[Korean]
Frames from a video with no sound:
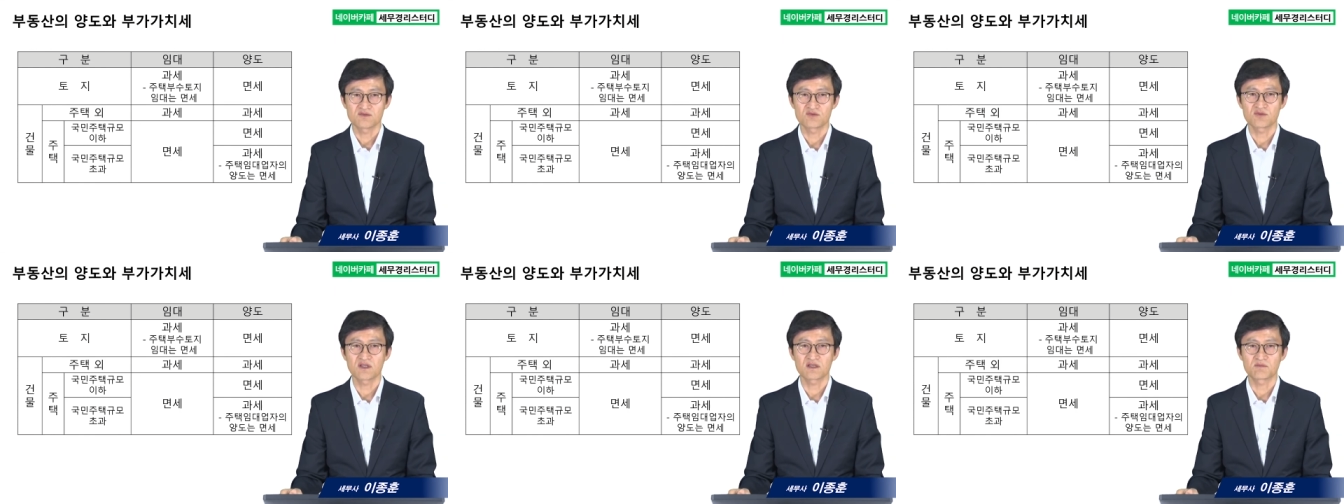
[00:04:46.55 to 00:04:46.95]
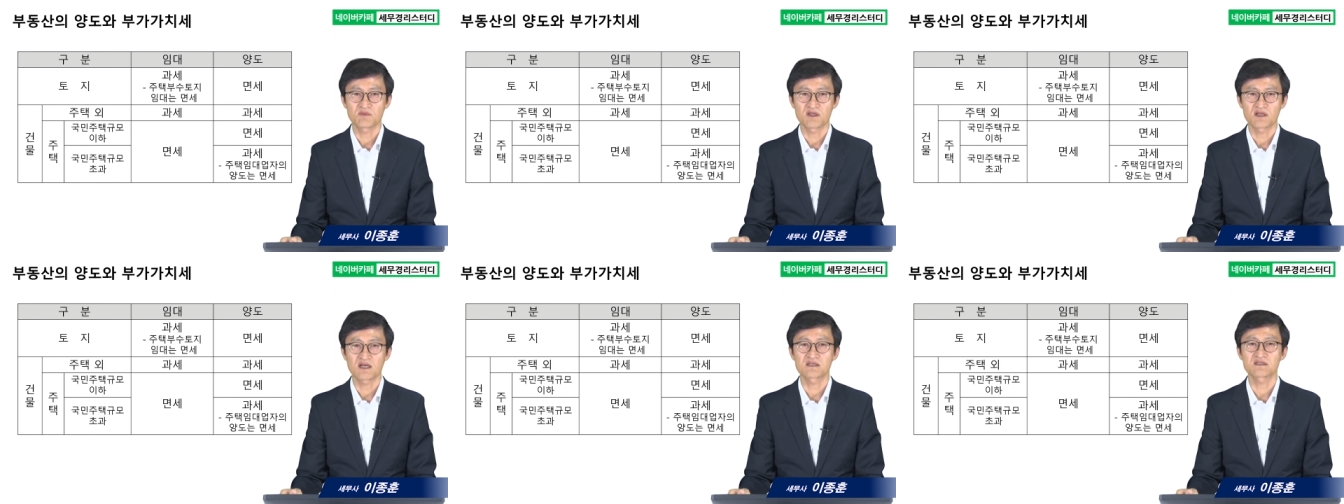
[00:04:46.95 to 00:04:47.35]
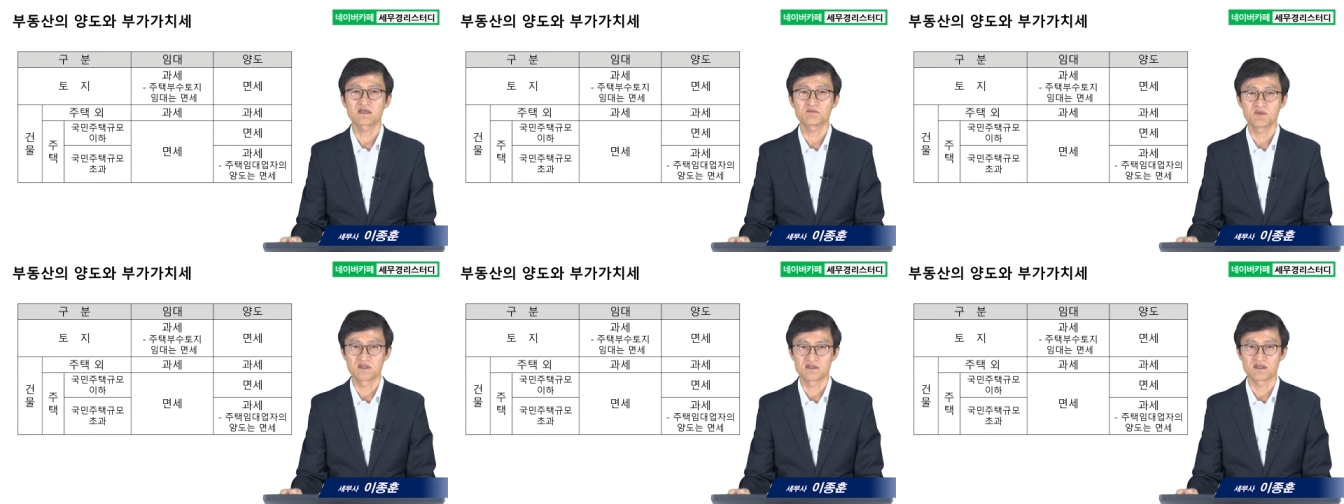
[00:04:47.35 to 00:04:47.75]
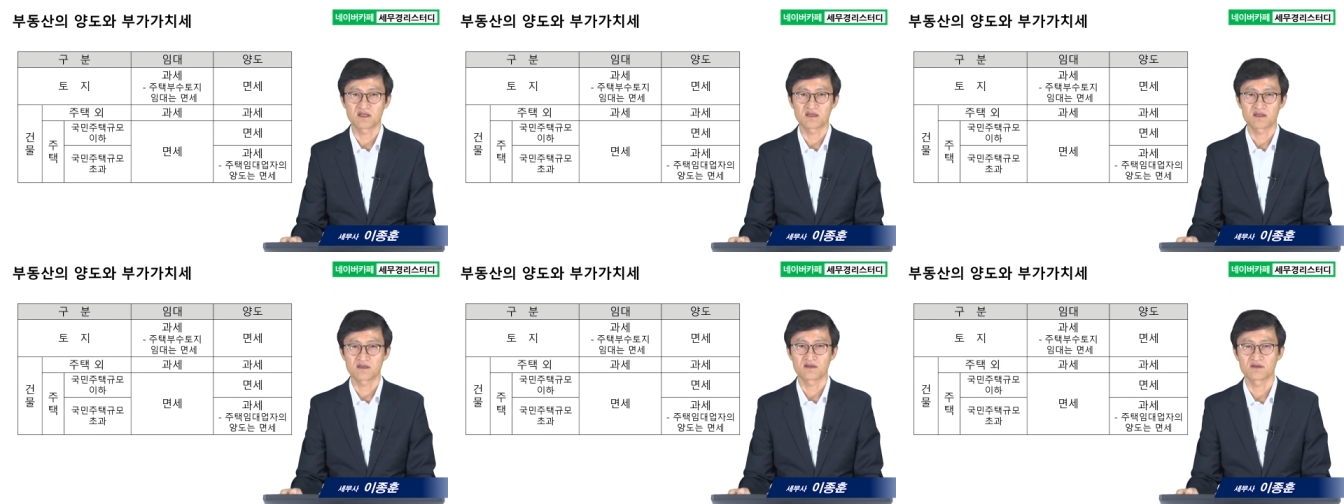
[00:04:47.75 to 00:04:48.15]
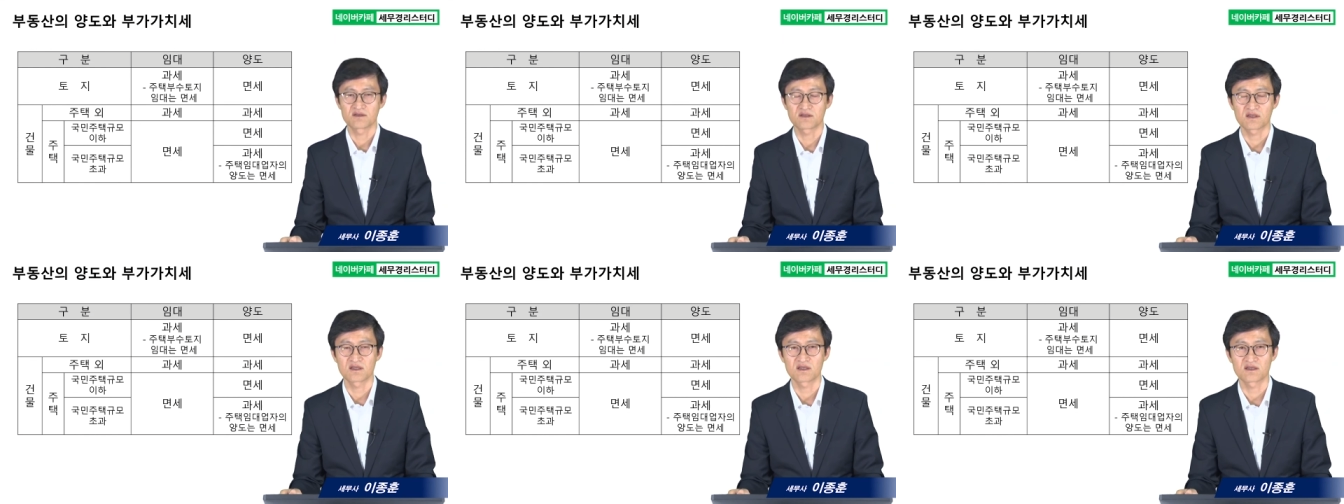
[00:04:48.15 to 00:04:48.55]
주택 임대는 항상 면세
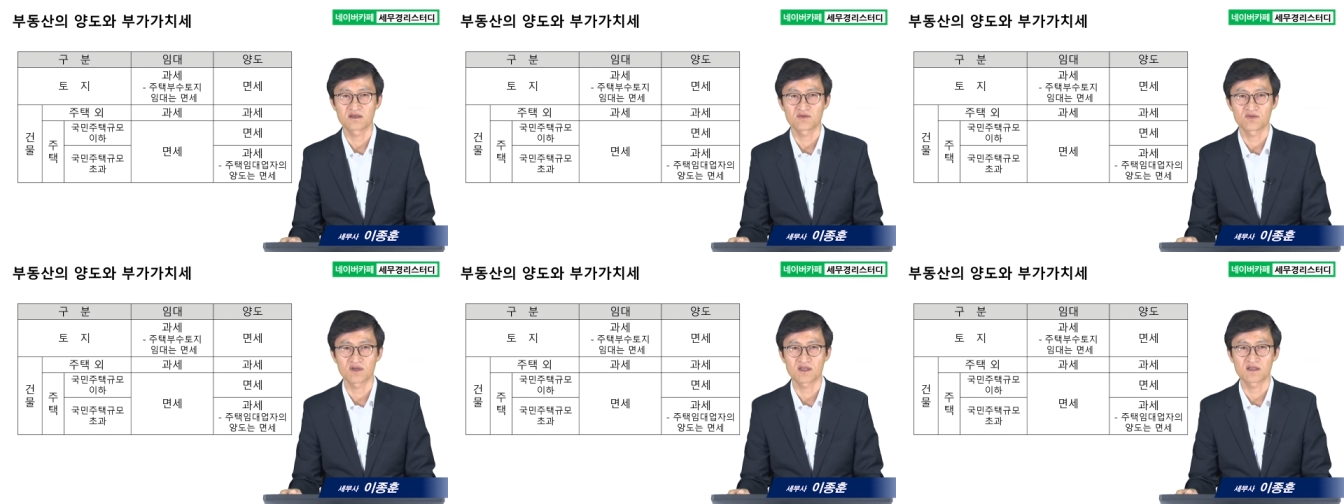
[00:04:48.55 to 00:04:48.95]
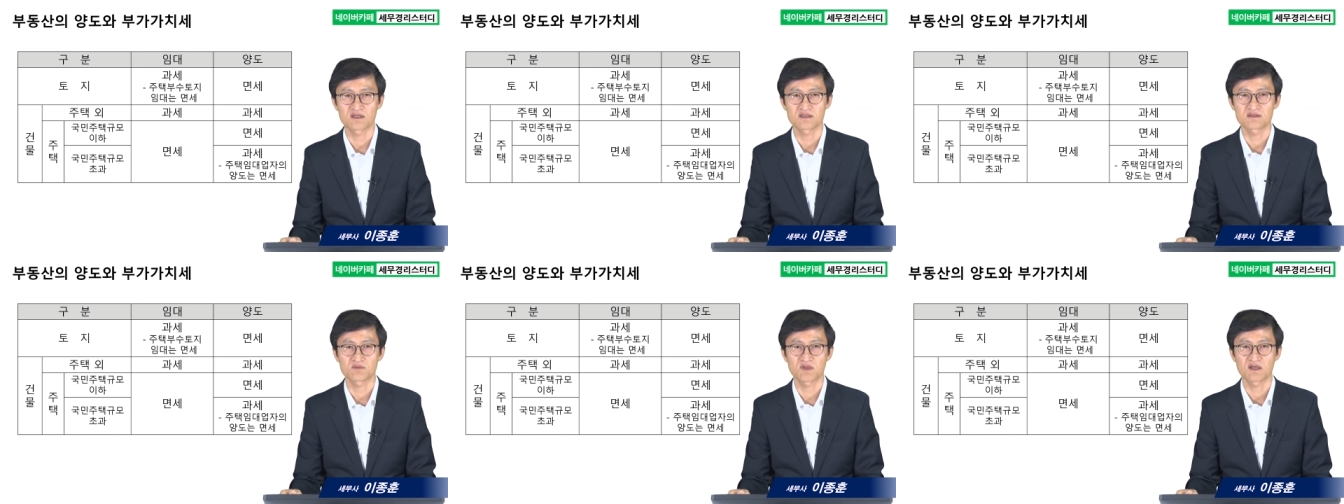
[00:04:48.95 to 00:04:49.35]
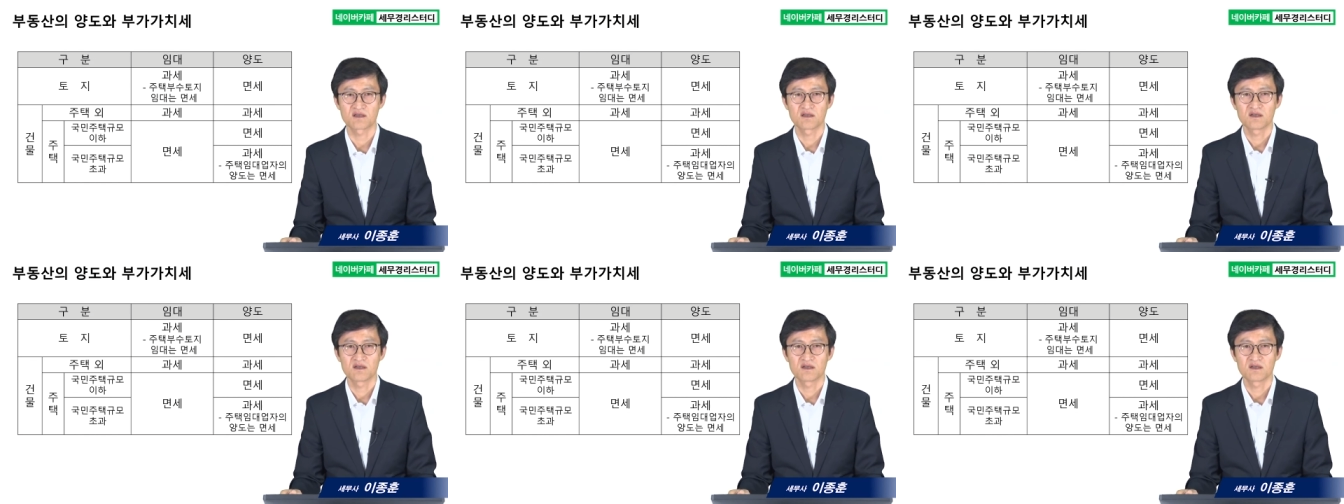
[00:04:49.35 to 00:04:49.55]
이렇게 되게 되겠습니다.